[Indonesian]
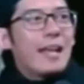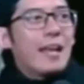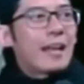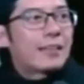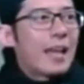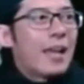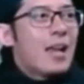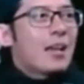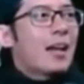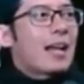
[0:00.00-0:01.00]

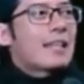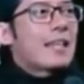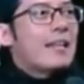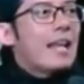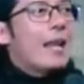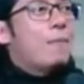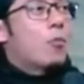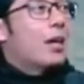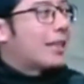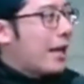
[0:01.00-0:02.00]
KDRT kekerasan
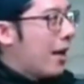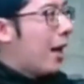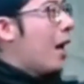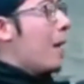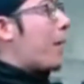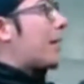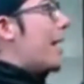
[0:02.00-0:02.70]
dalam rumah tangga.